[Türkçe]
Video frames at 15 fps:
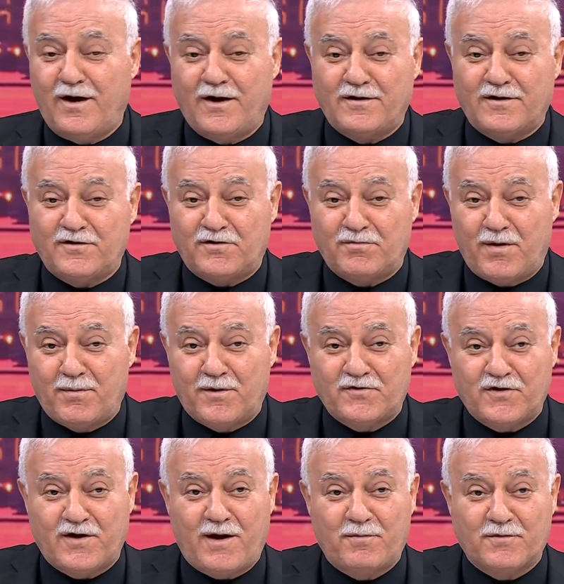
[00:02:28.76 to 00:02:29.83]
Annesi
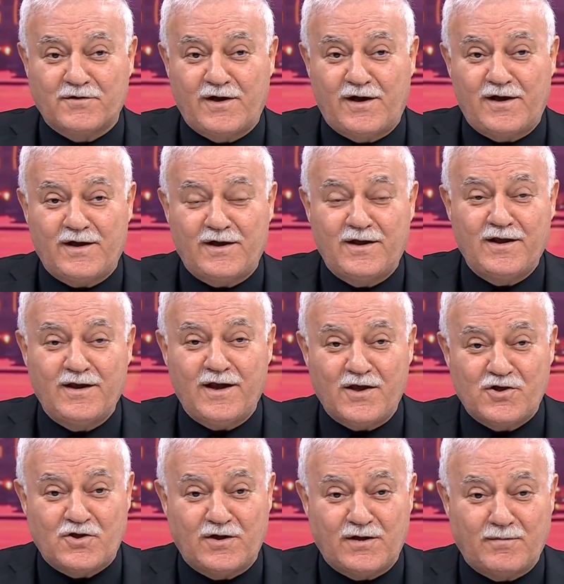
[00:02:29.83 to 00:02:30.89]
babası kapıda
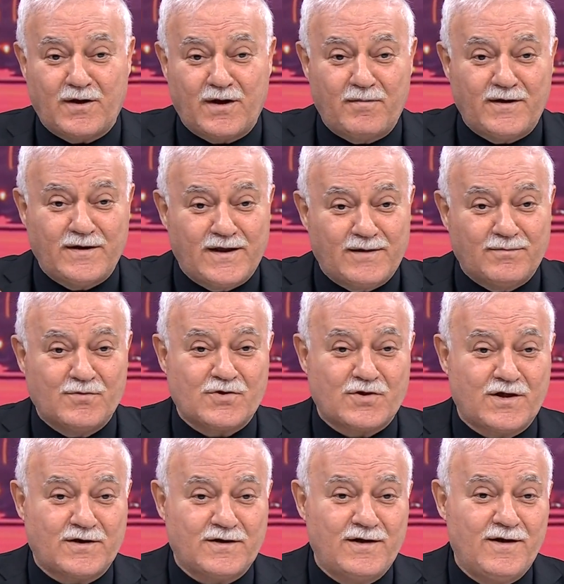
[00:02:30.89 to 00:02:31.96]
eşiyle beraber
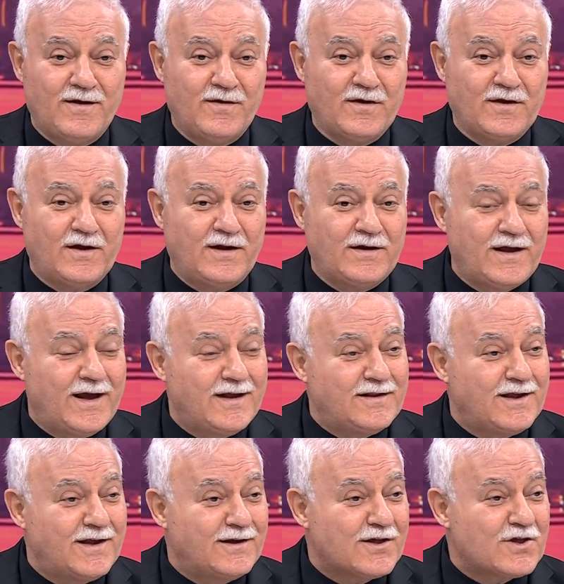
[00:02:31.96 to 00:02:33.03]
gelmişler. Yani
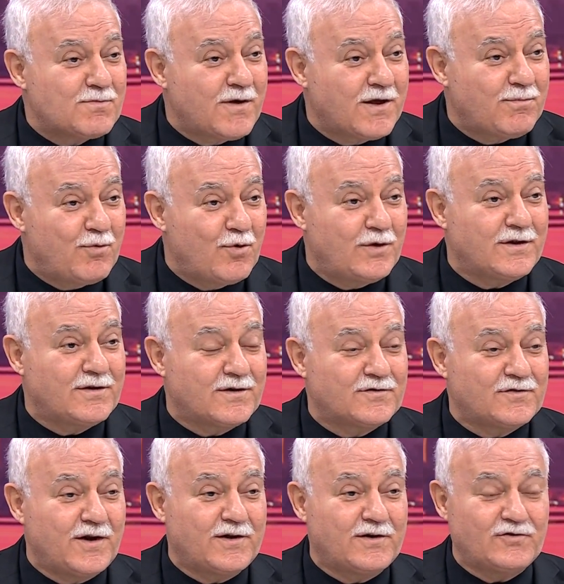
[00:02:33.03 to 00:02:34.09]
hediyeleşmek böyledir.
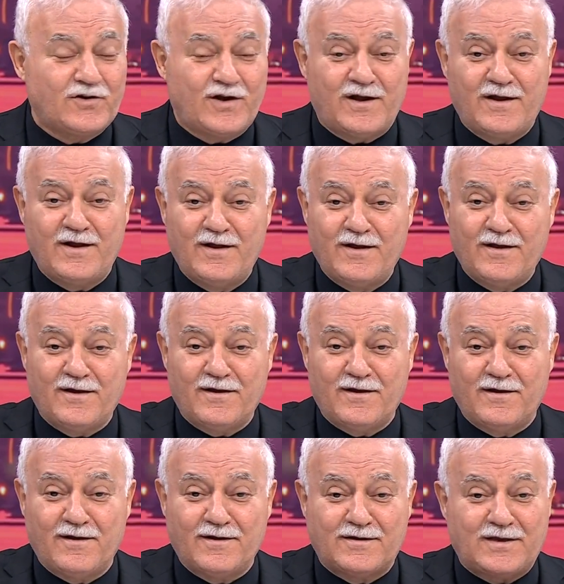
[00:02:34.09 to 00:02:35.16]
Sadece
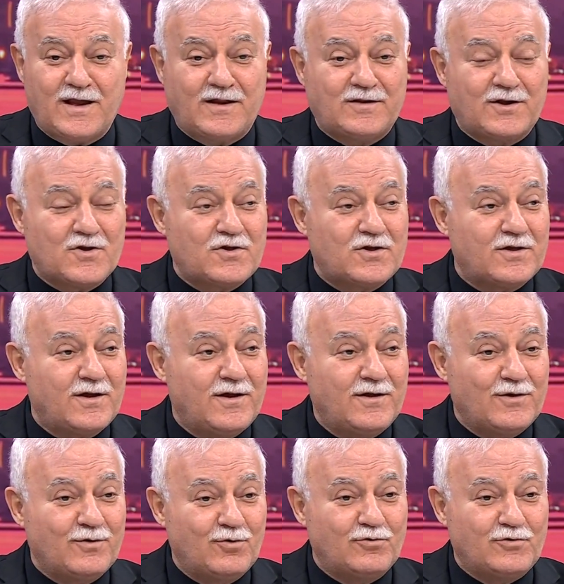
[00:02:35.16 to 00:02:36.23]
e, tek taş
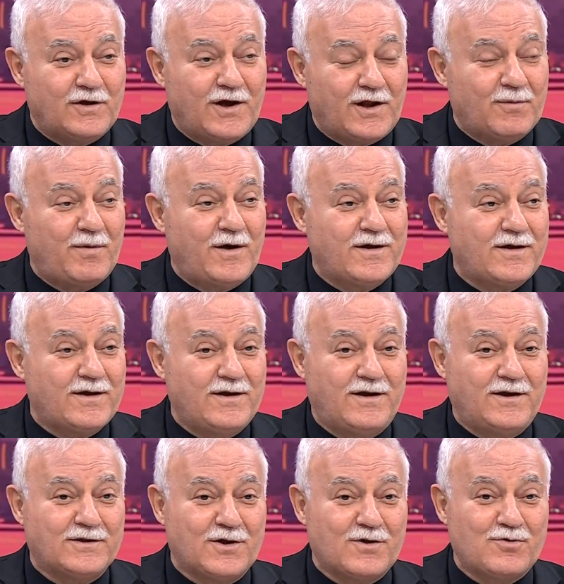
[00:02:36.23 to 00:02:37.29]
yüzük almak,
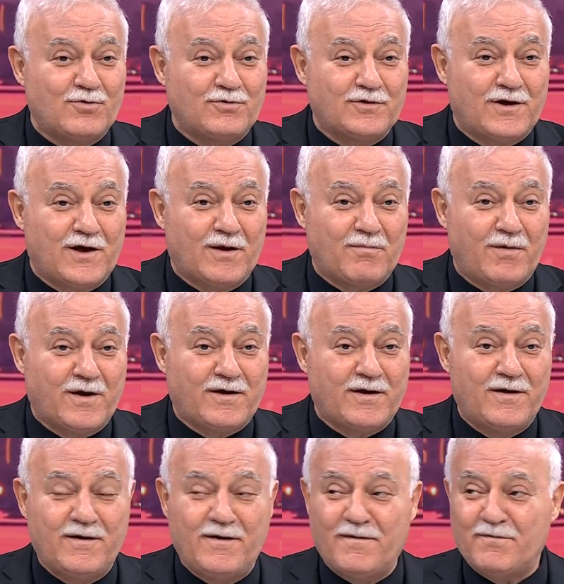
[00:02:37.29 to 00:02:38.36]
iki taş yüzük
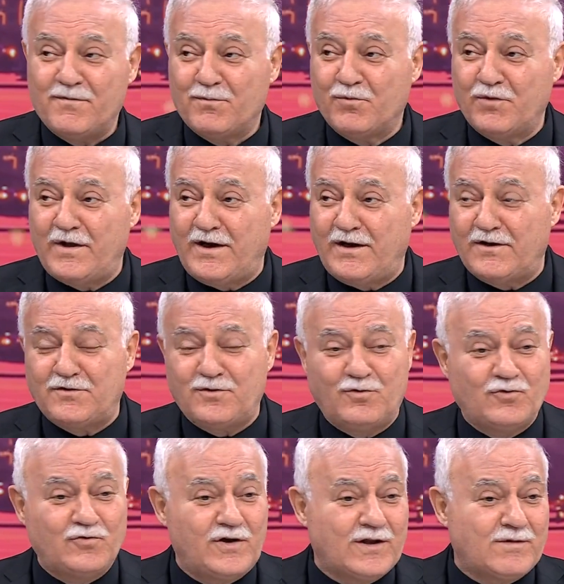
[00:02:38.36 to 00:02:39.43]
almak. Buna
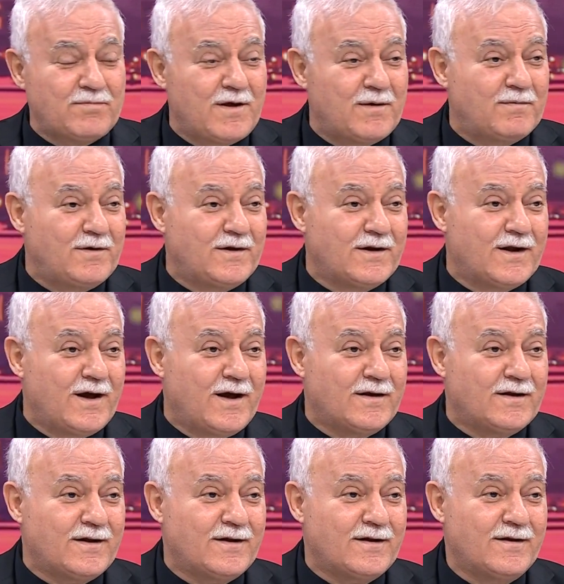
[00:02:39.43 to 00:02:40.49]
herkesin gücü yetmeyebilir
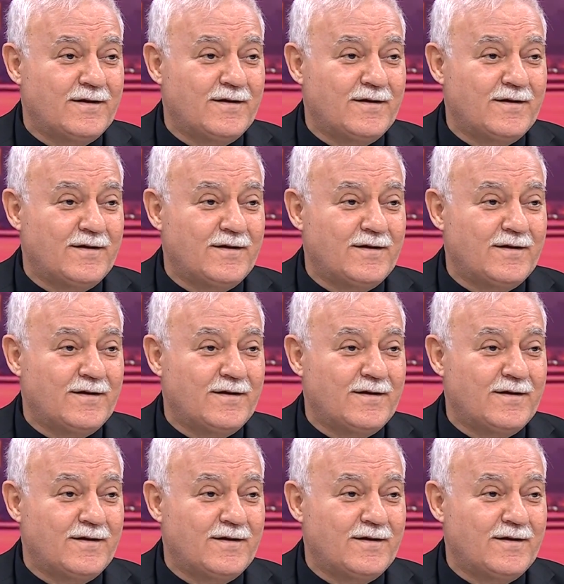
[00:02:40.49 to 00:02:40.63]
yani.